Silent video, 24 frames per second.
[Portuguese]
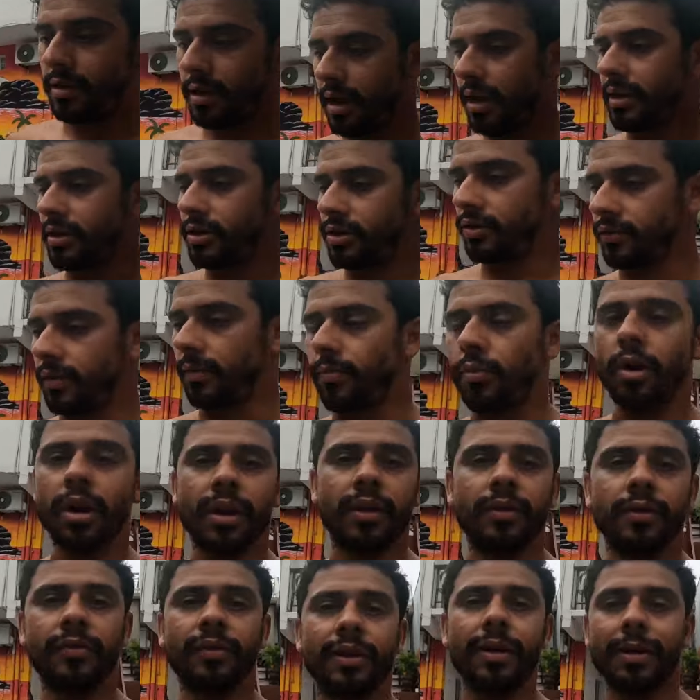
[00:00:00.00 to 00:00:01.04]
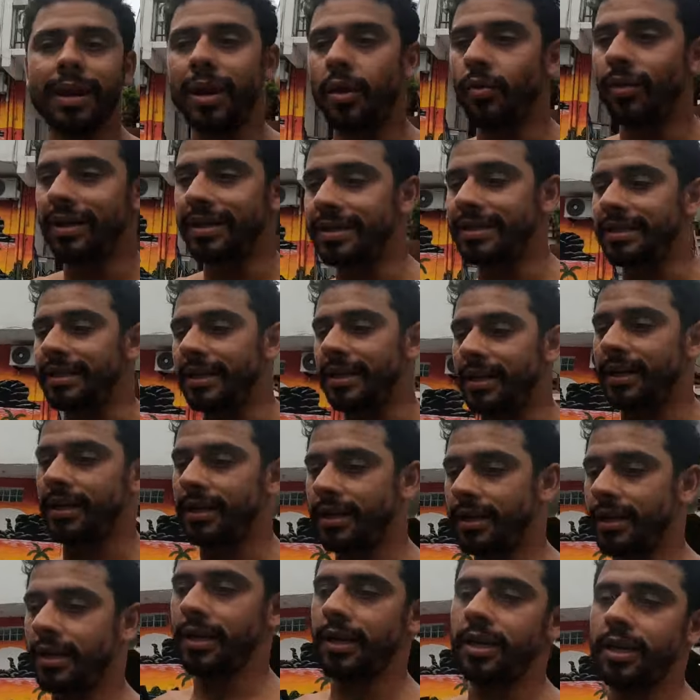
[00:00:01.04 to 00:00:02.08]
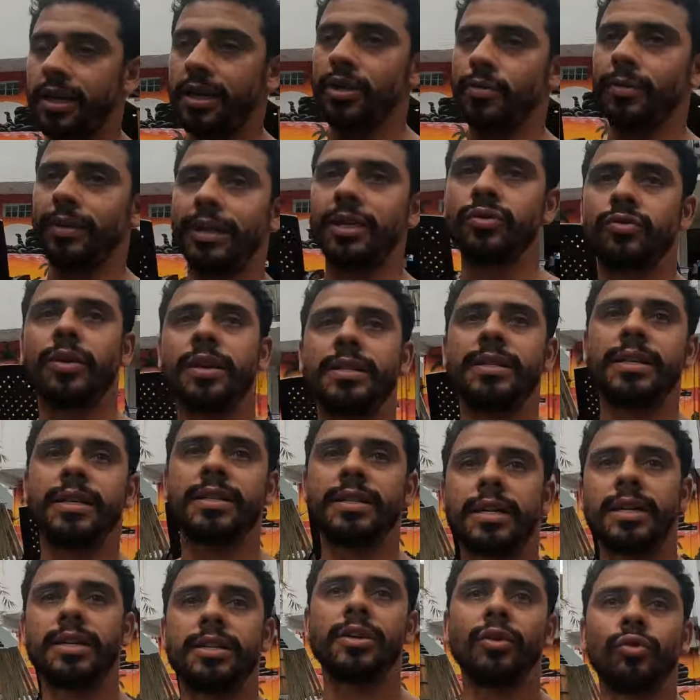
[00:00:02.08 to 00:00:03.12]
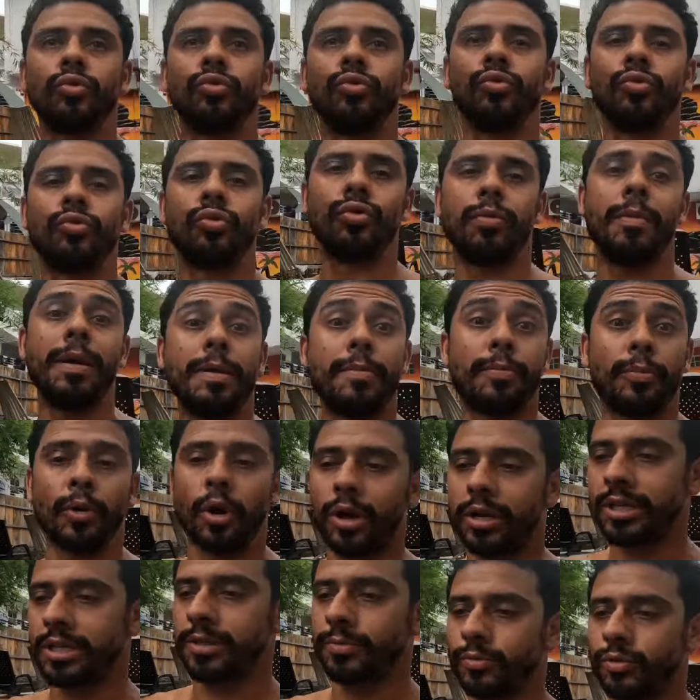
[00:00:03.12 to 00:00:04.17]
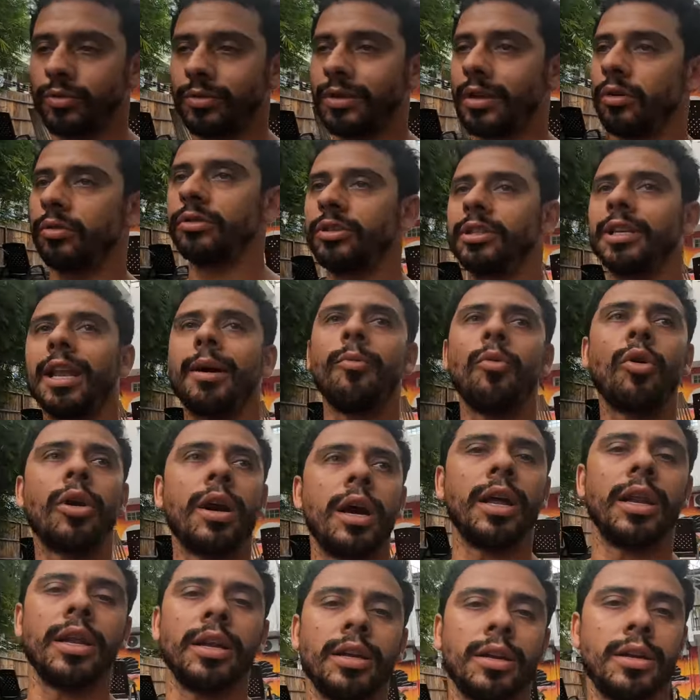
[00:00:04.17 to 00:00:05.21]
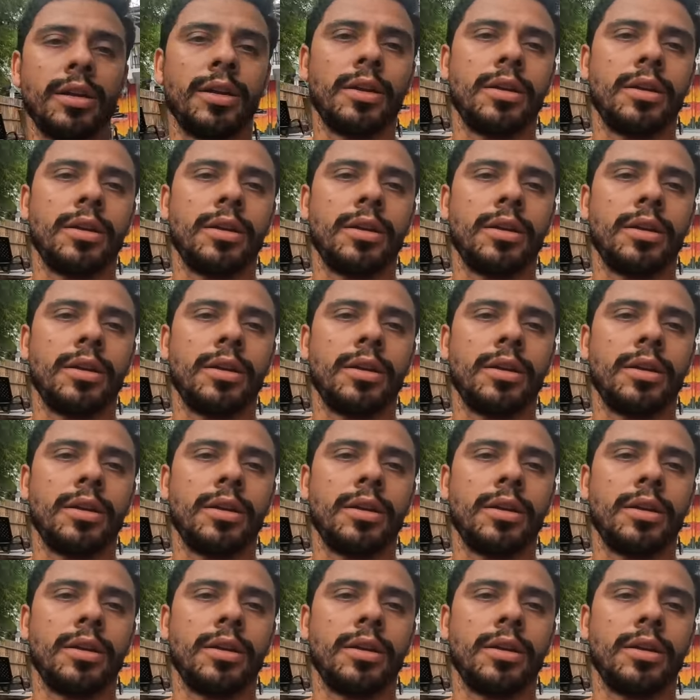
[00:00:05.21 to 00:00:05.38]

E é isso, vamos embora. Fica na ruazinha, em uma das ruazinhas aqui de Altunco, bem próximo da onda de Labocana.